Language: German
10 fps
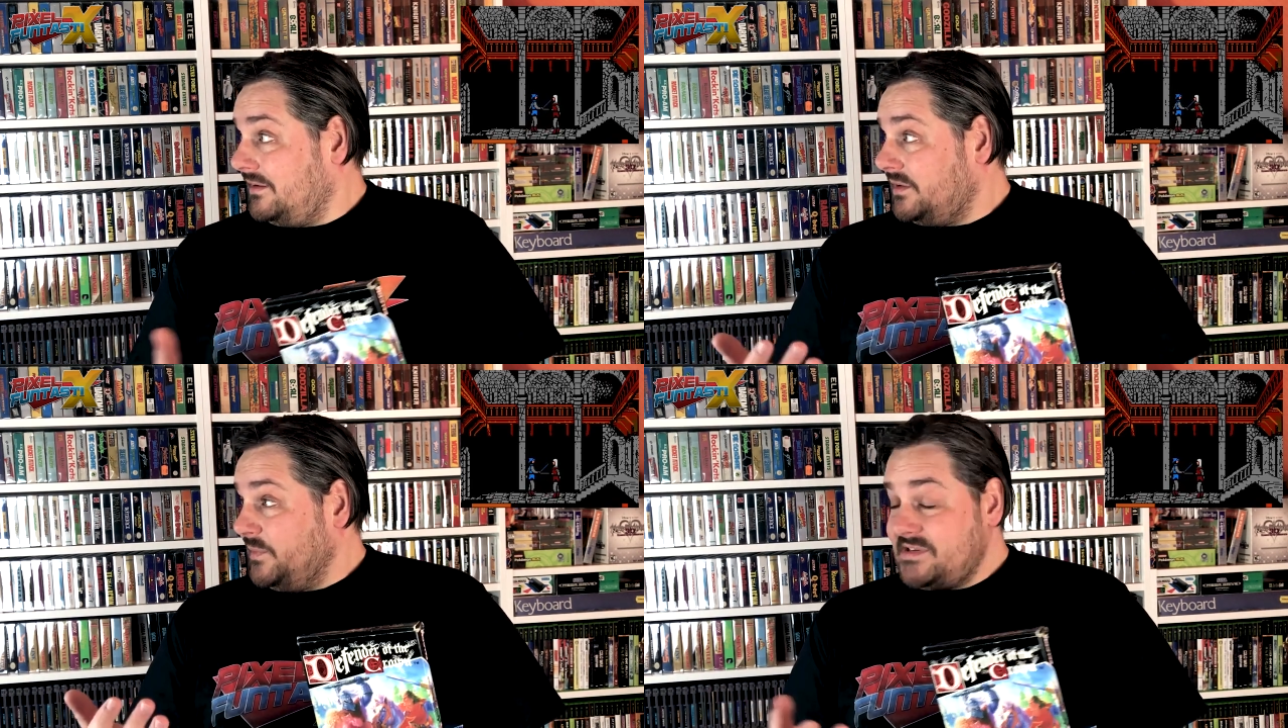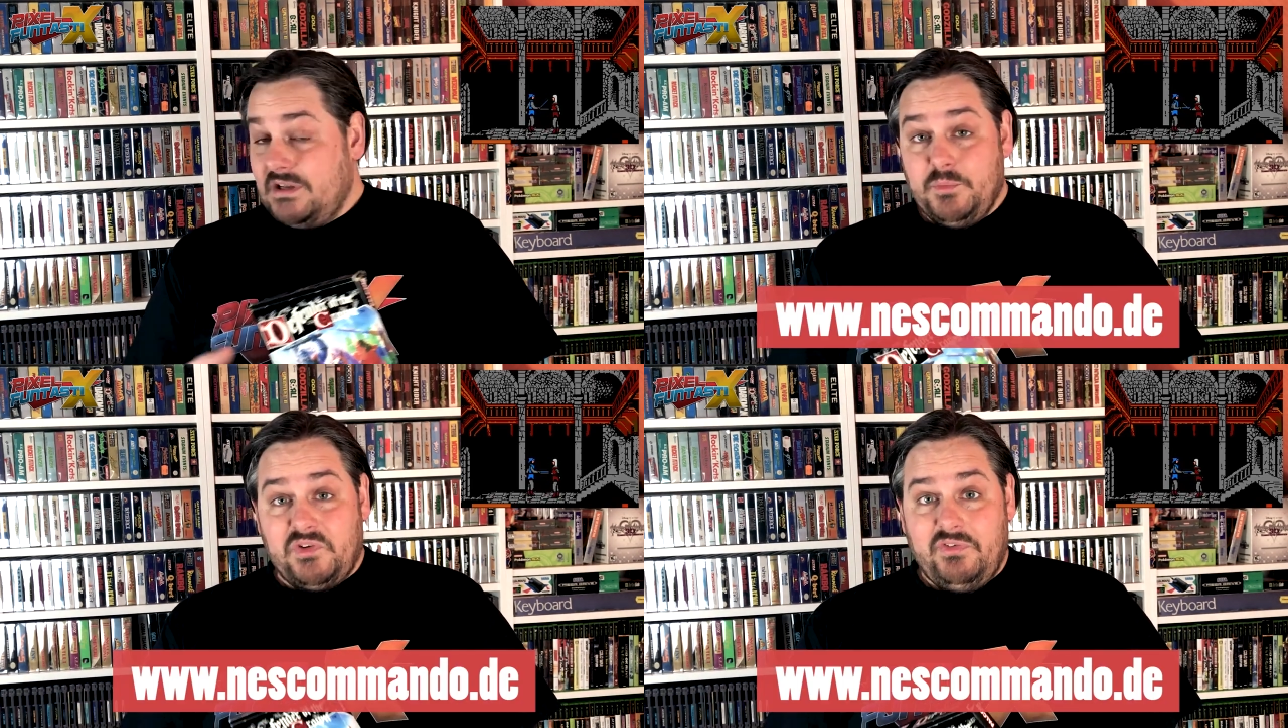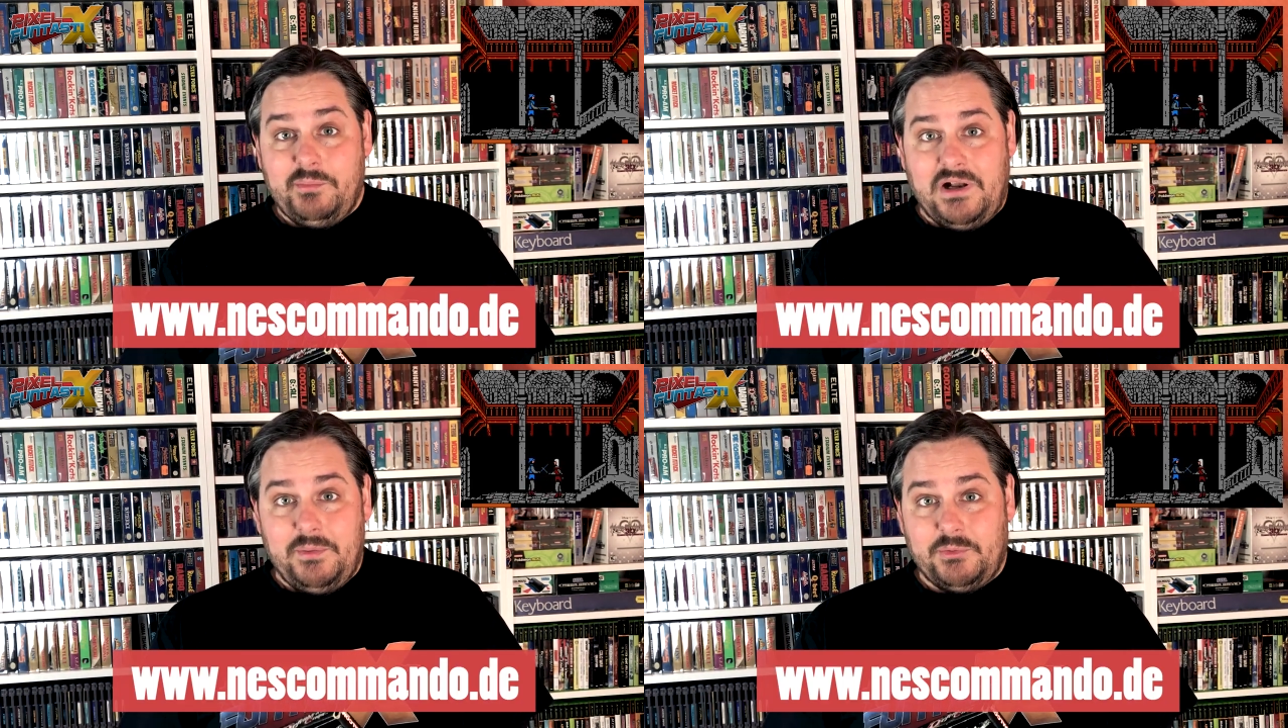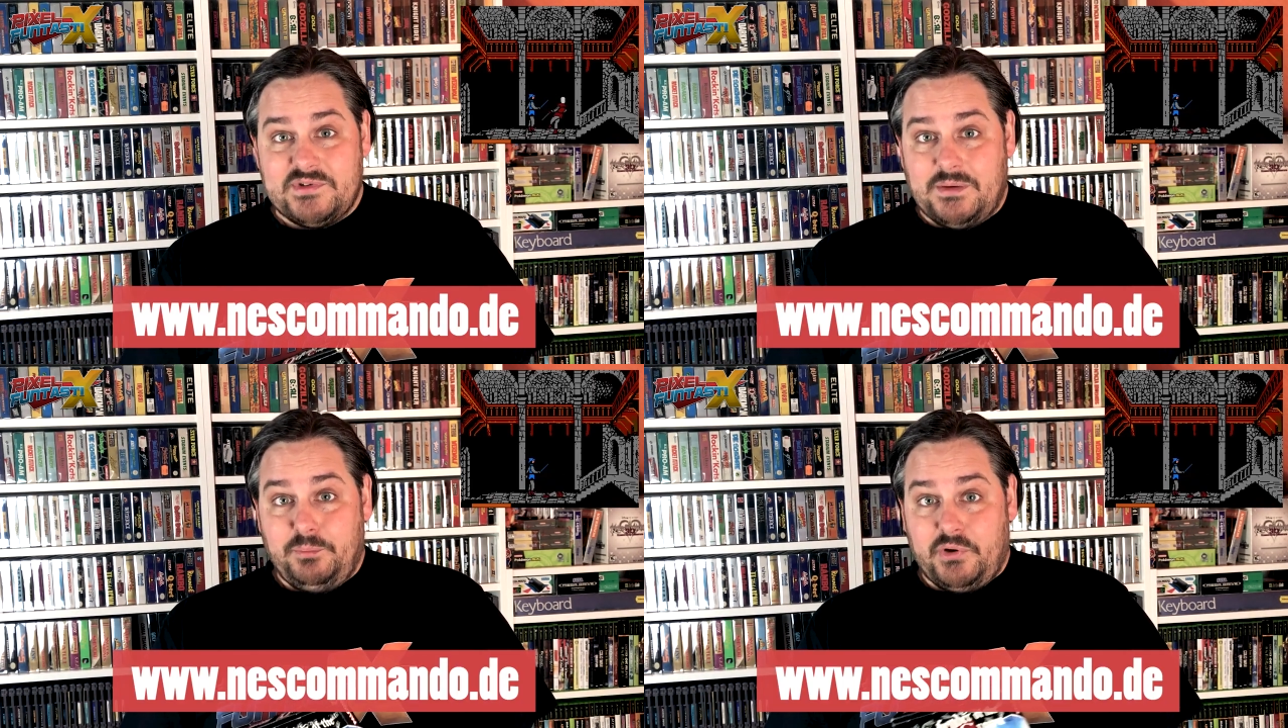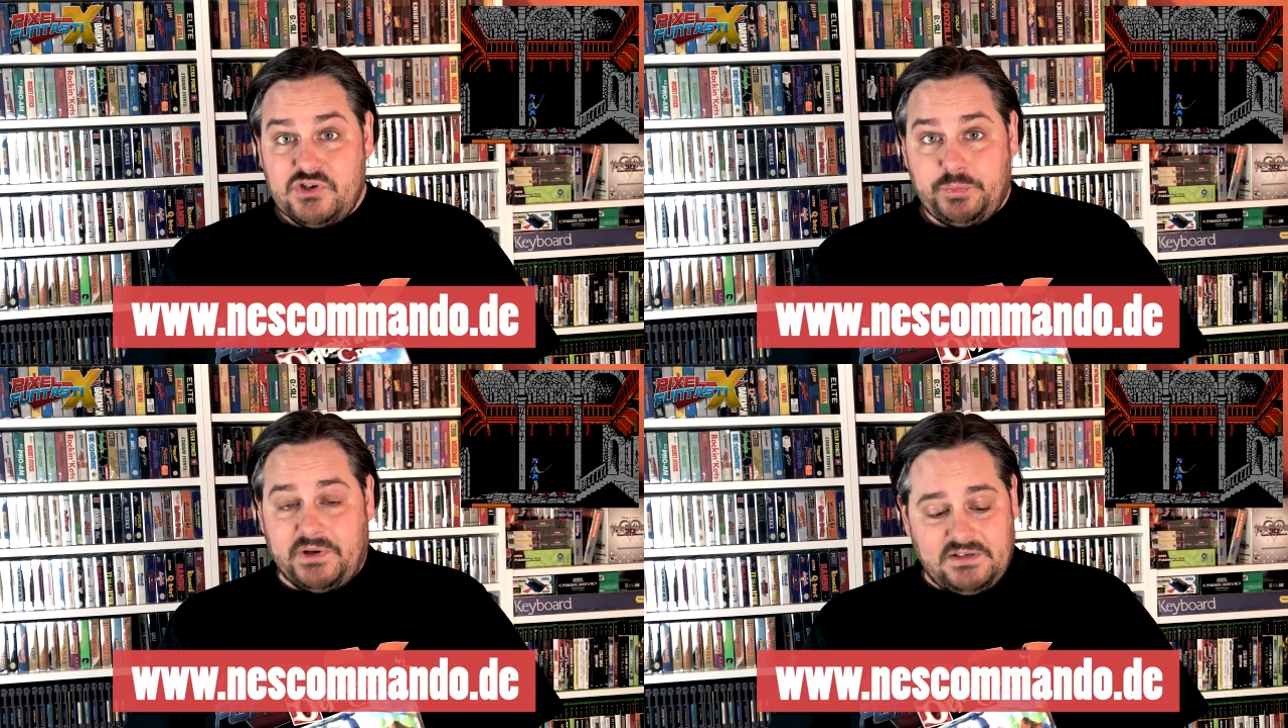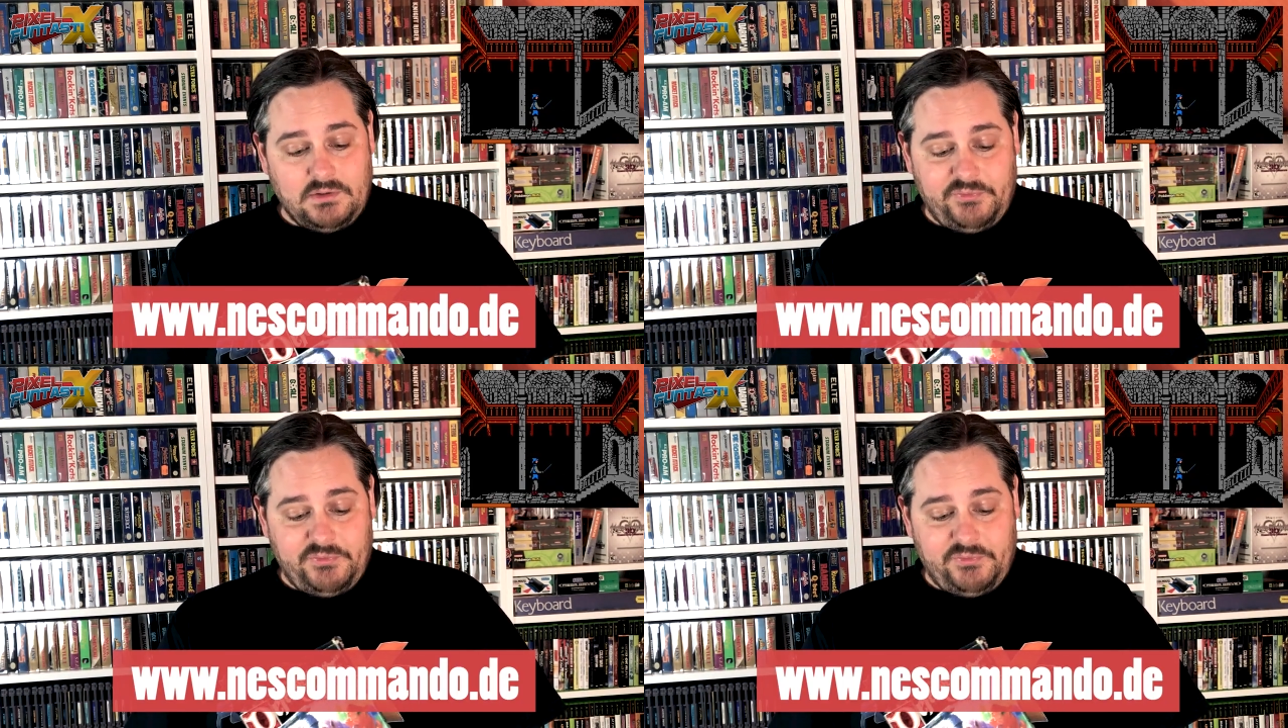denke ich, Marcel, müssen wir mal mit unserem Boss sprechen,